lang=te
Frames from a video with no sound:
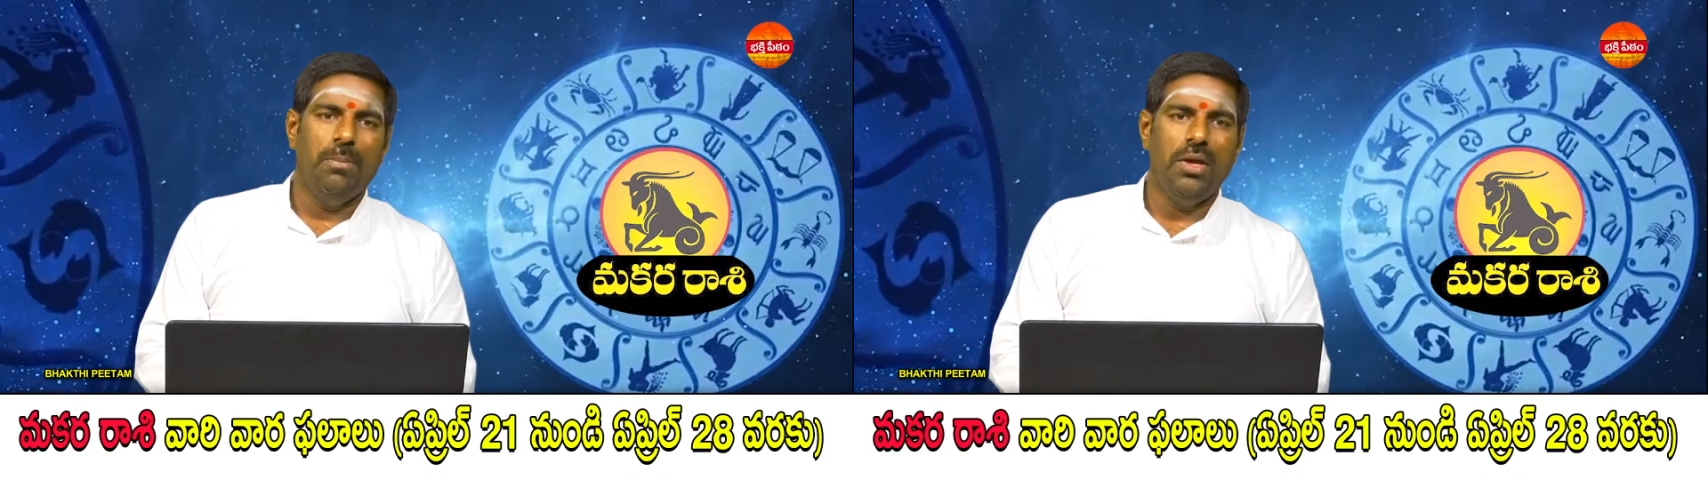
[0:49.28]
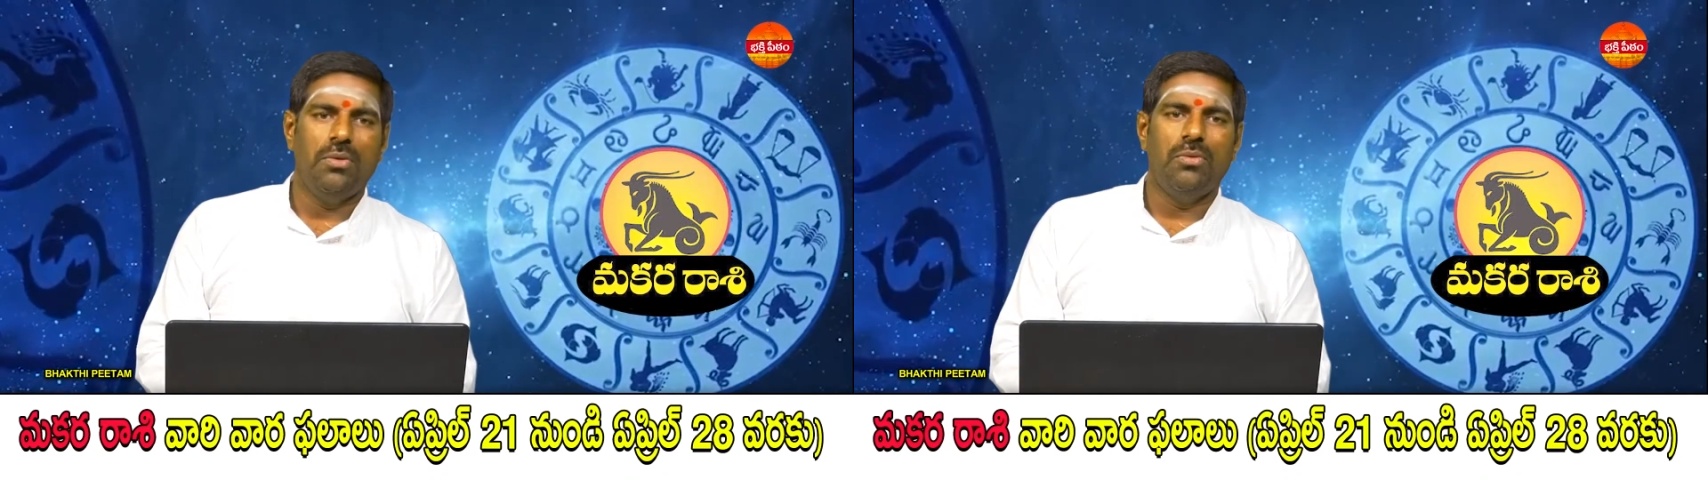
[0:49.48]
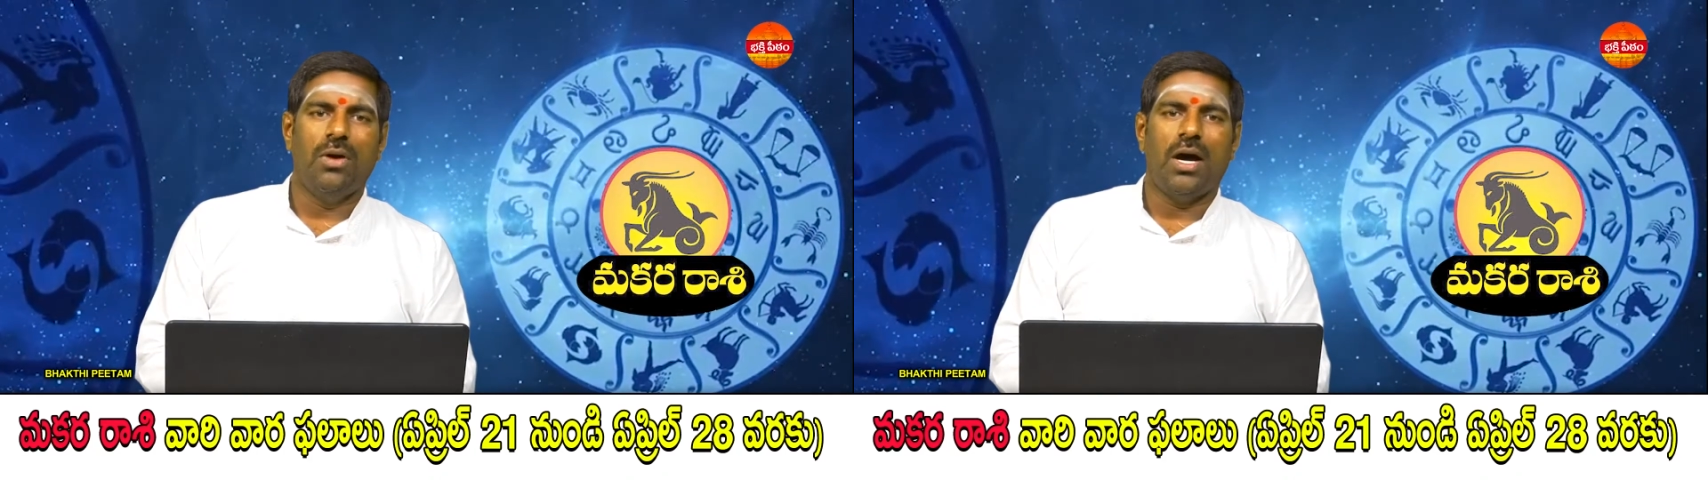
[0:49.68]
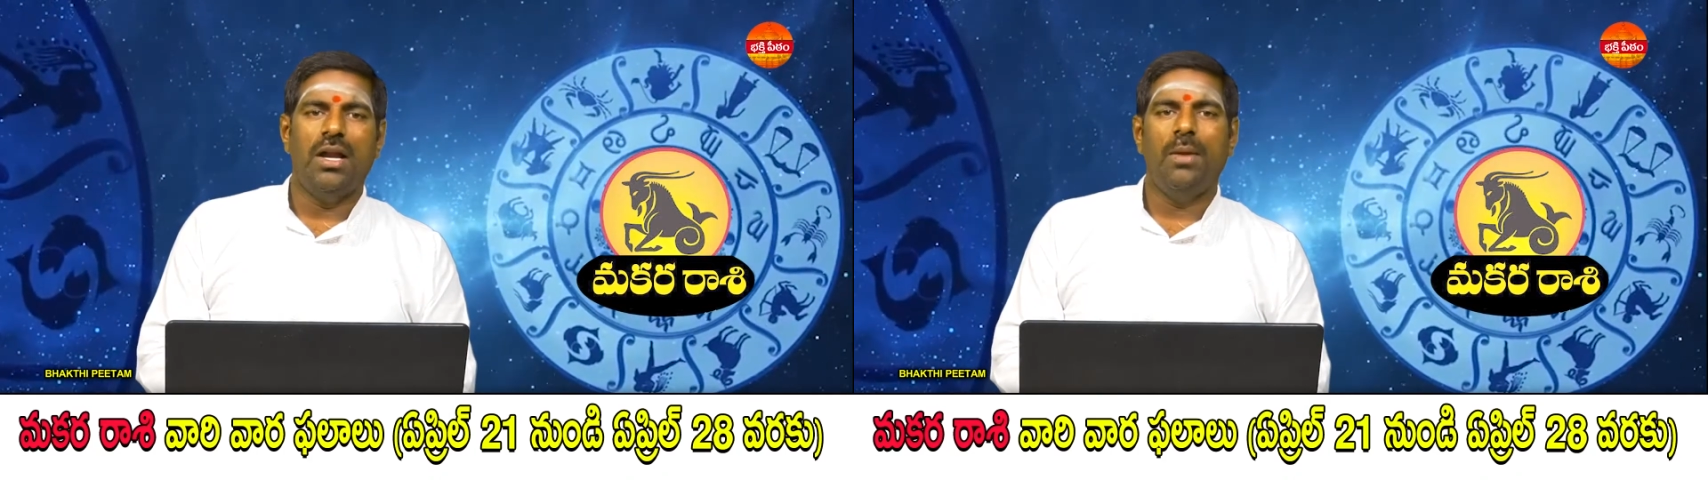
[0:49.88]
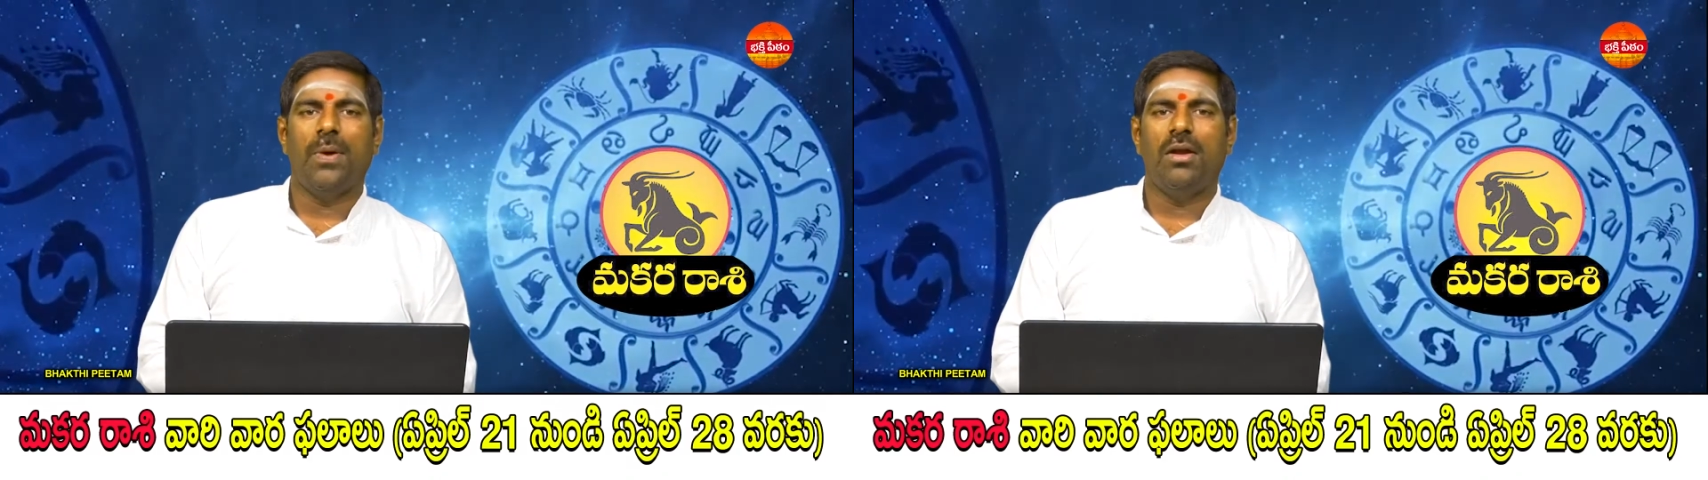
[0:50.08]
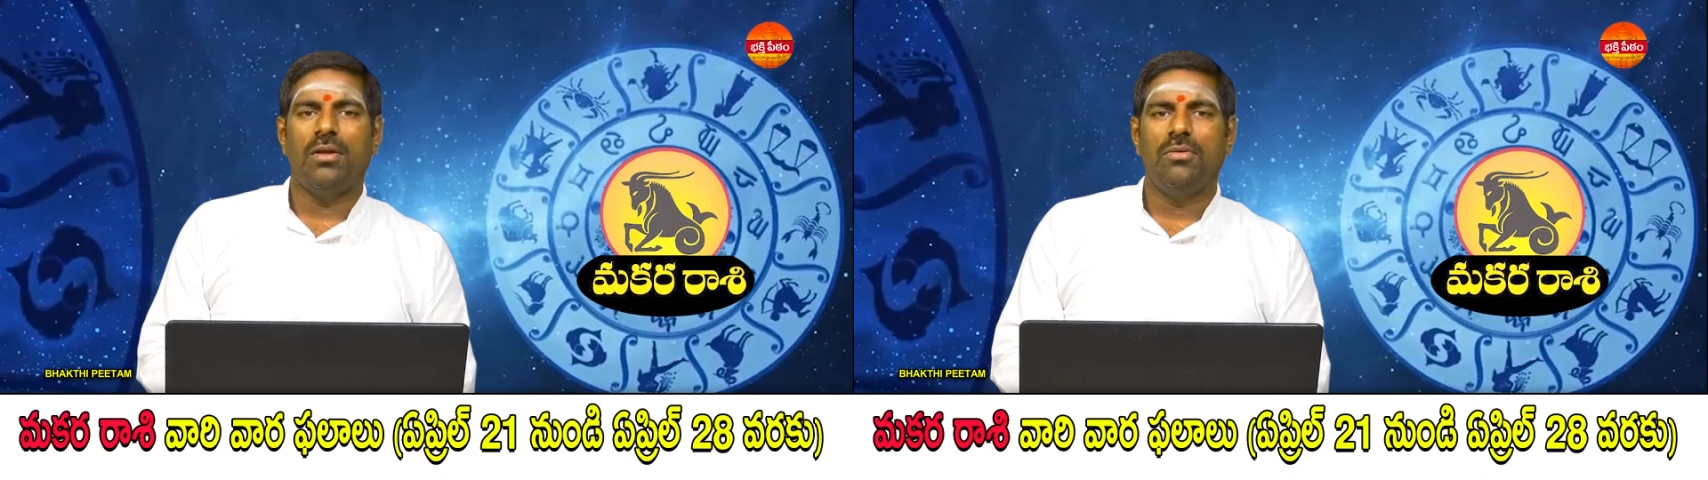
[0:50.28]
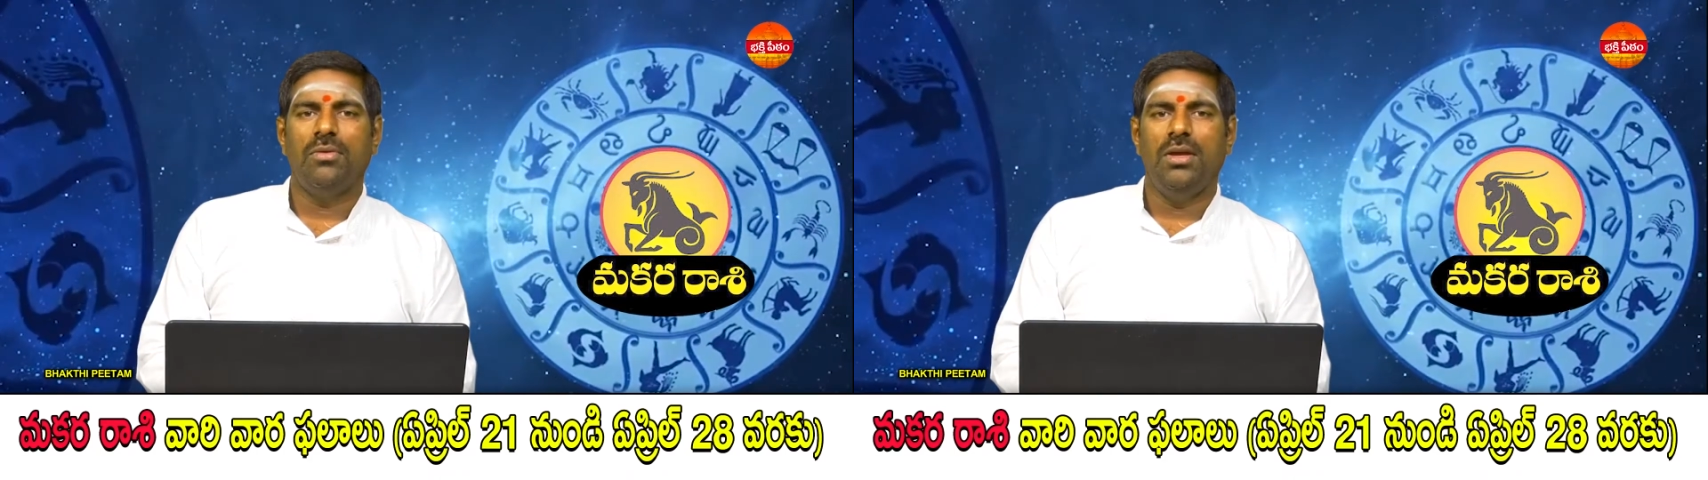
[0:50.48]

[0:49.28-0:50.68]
మీరు అన్ని పనులను